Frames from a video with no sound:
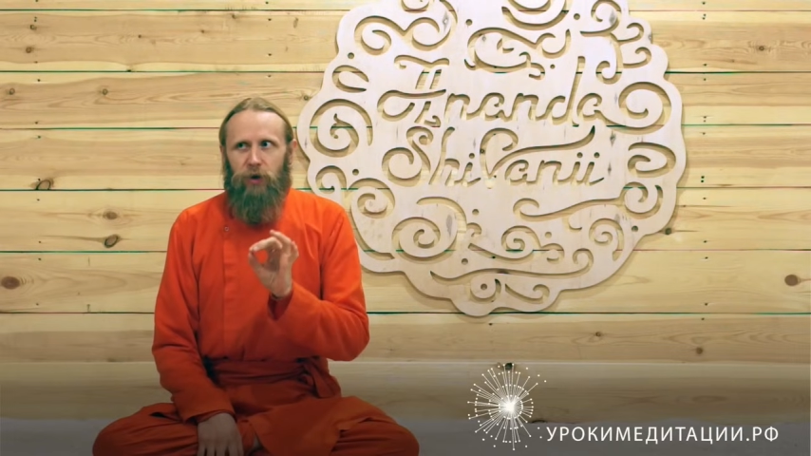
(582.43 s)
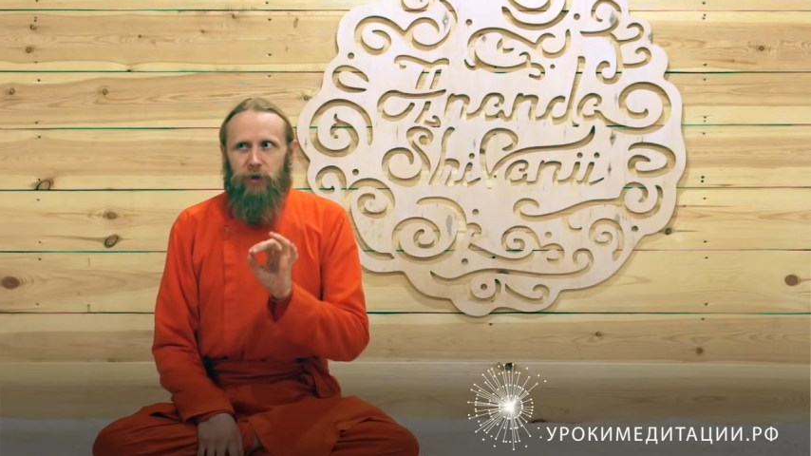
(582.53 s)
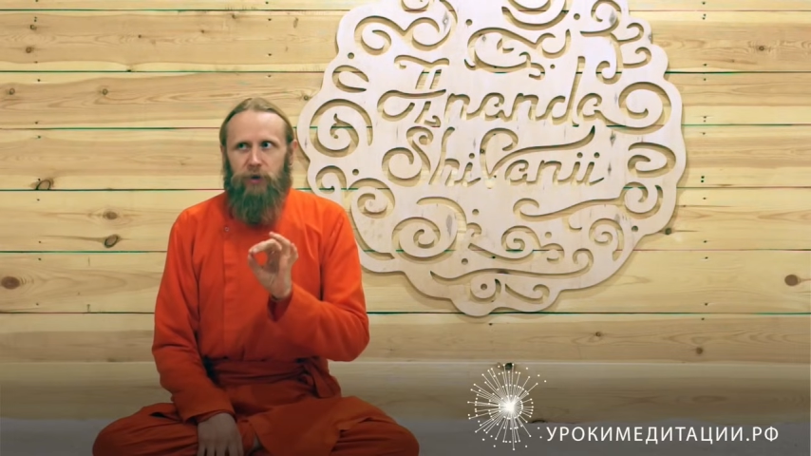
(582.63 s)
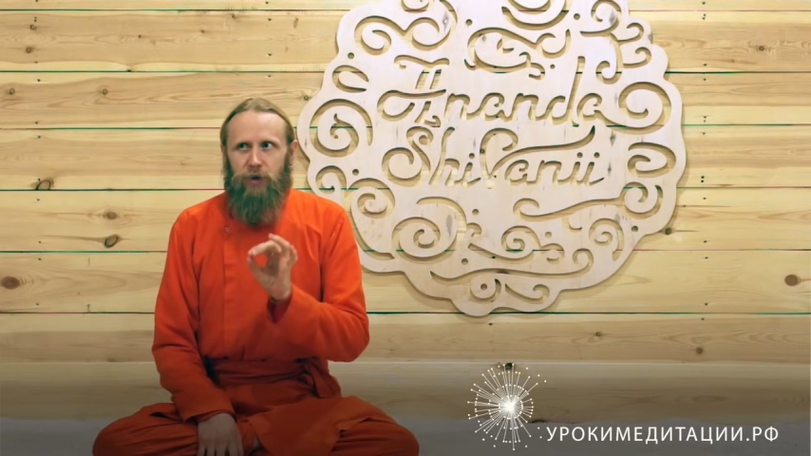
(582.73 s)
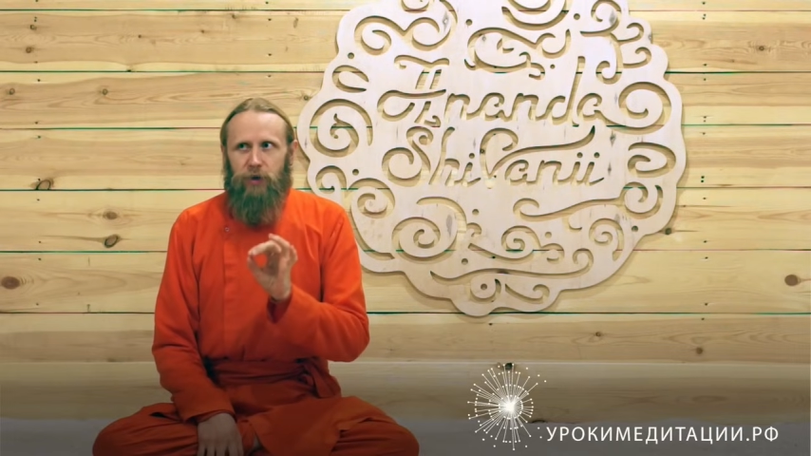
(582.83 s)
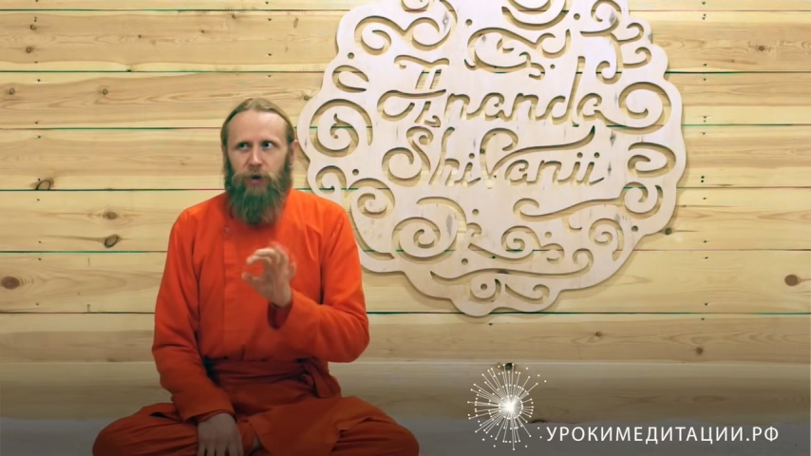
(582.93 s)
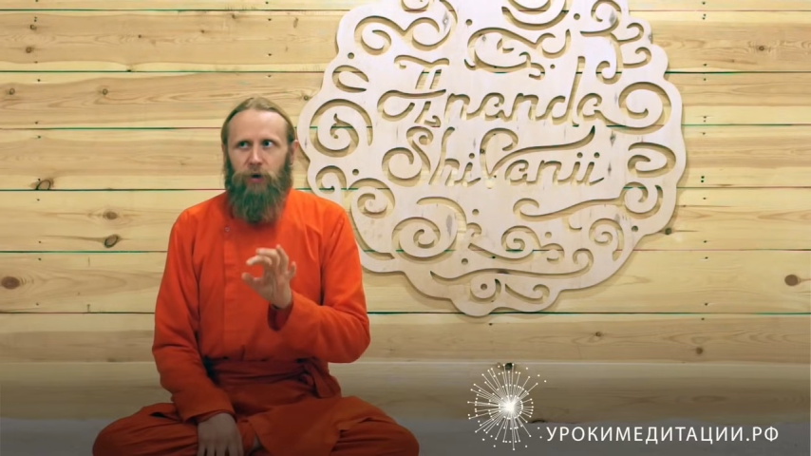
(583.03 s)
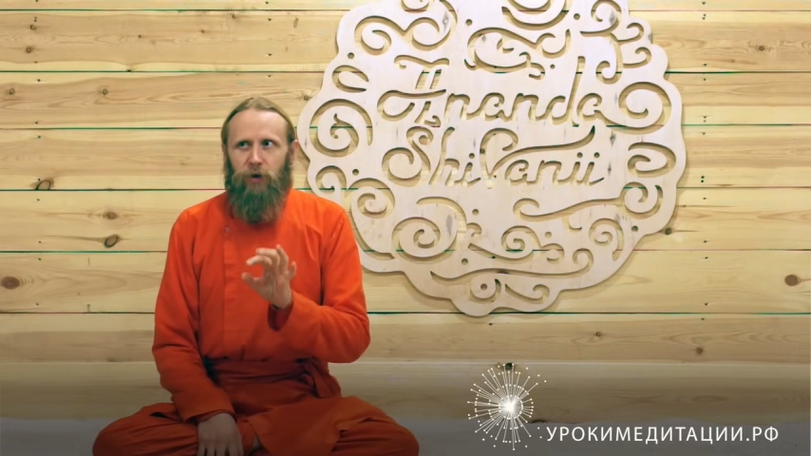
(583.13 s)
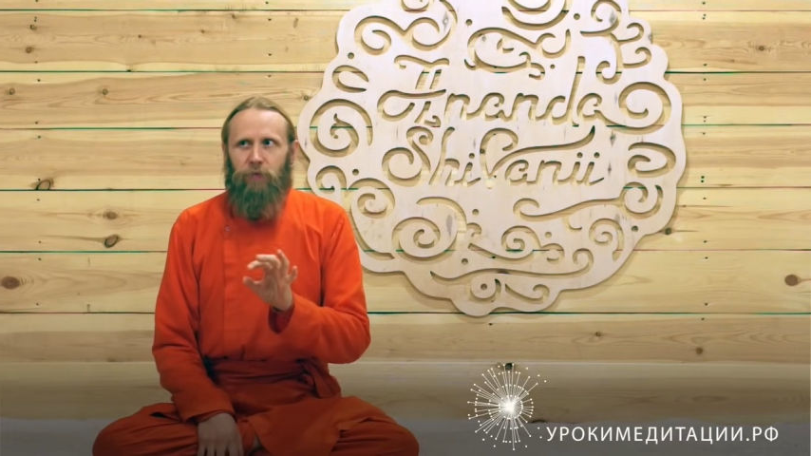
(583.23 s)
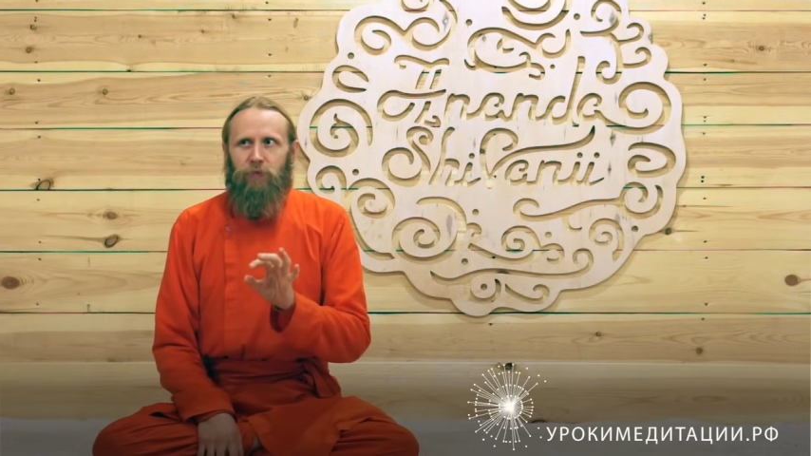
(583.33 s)

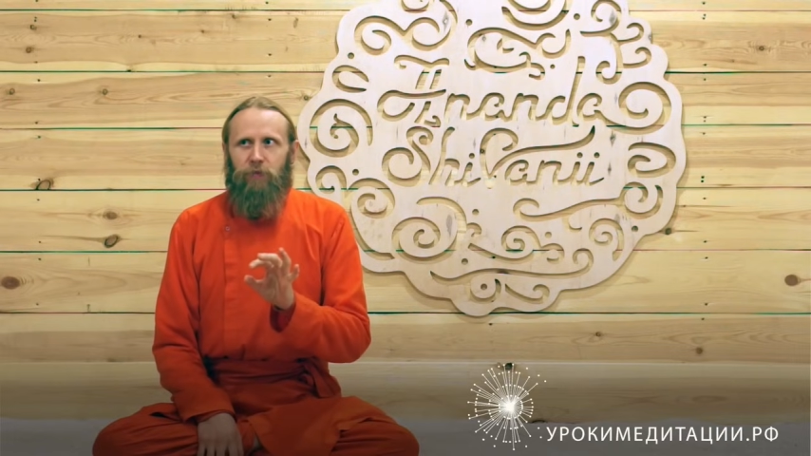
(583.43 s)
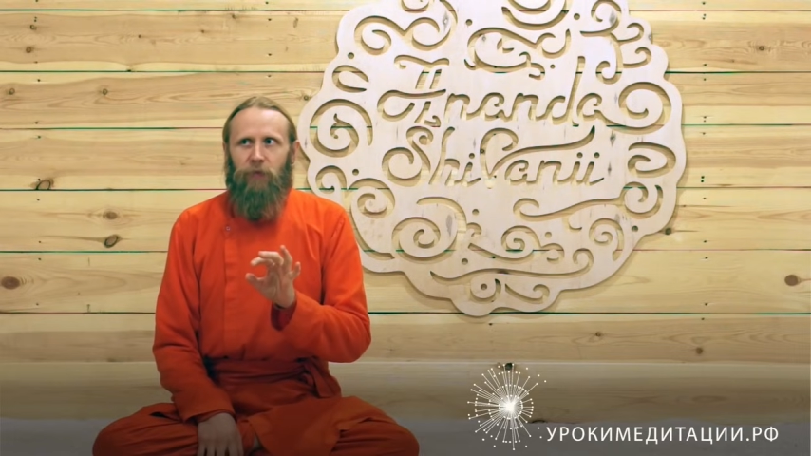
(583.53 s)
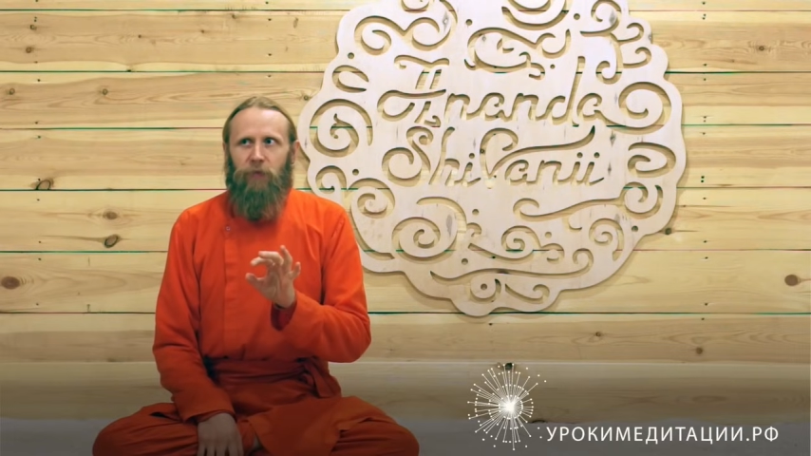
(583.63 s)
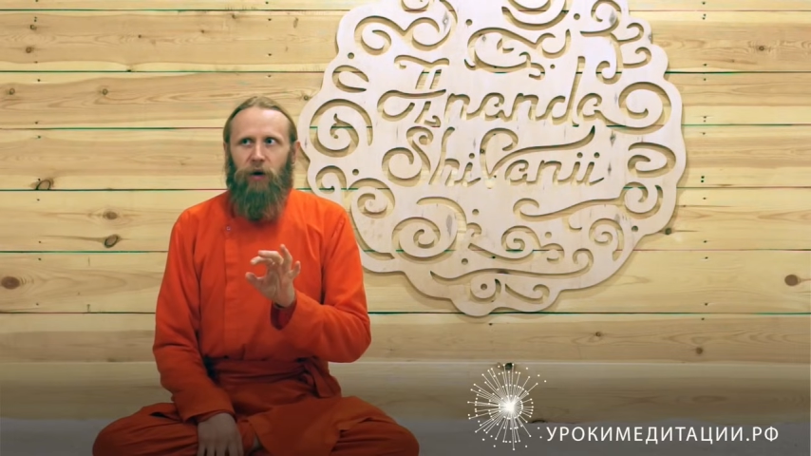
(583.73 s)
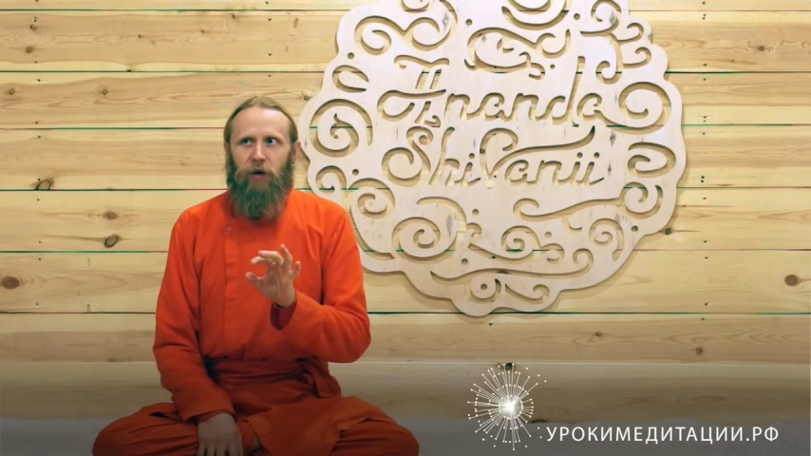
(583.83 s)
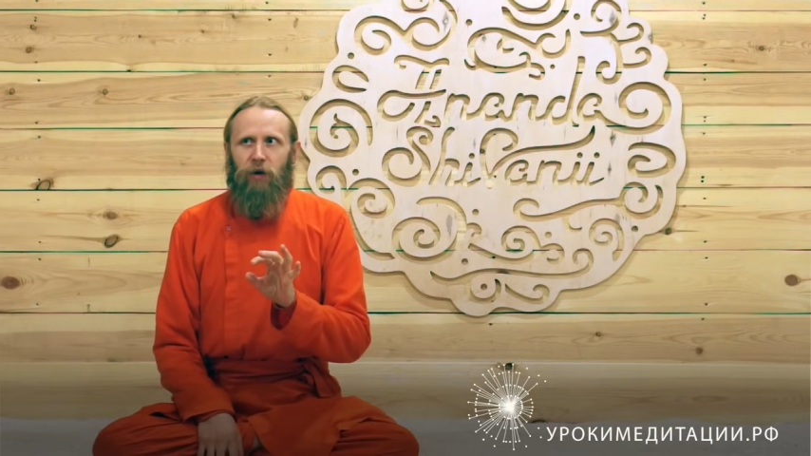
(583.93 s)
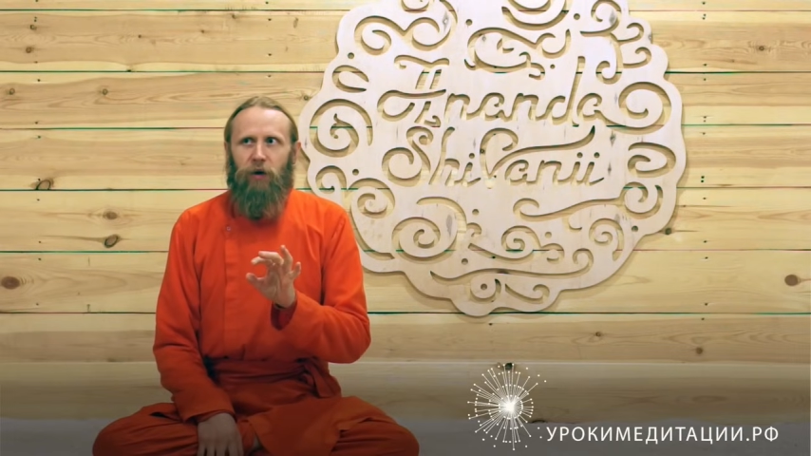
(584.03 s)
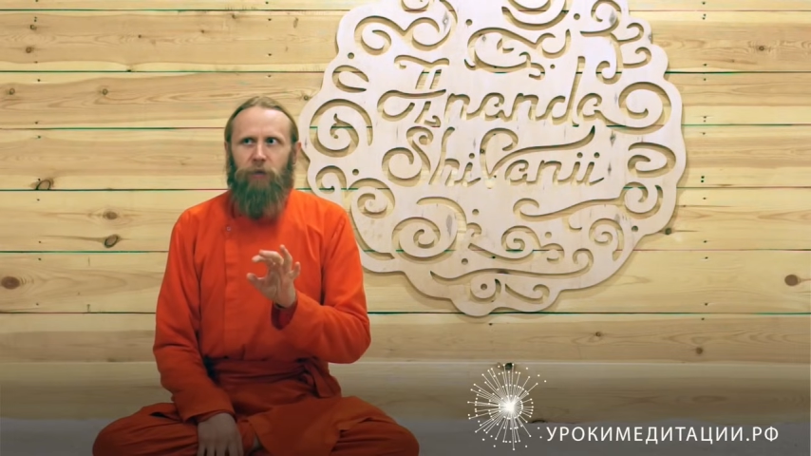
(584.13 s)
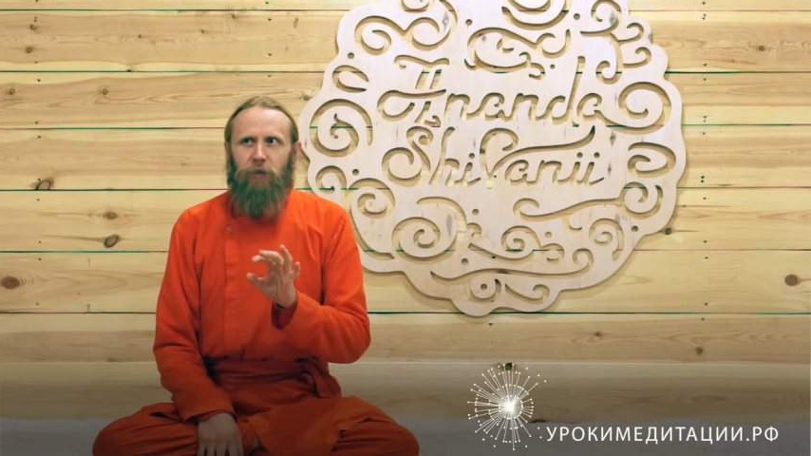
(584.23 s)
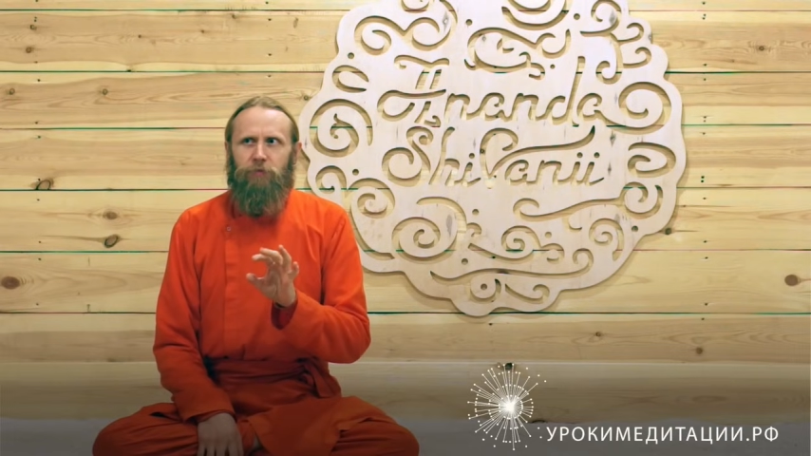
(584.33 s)
инстинкта,
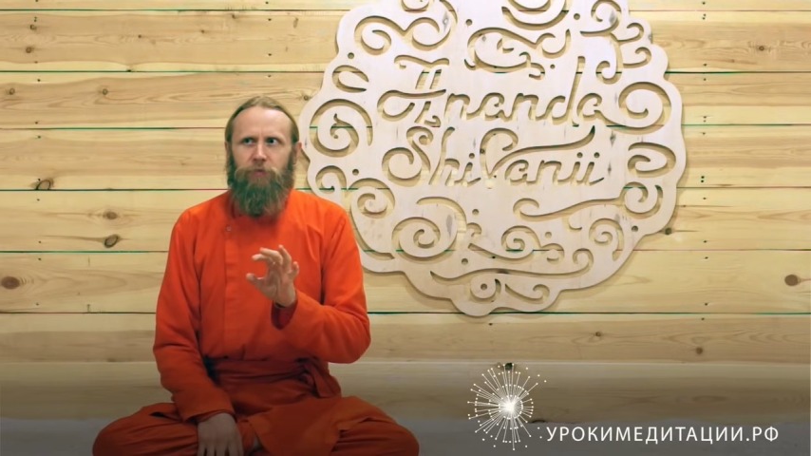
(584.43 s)
э,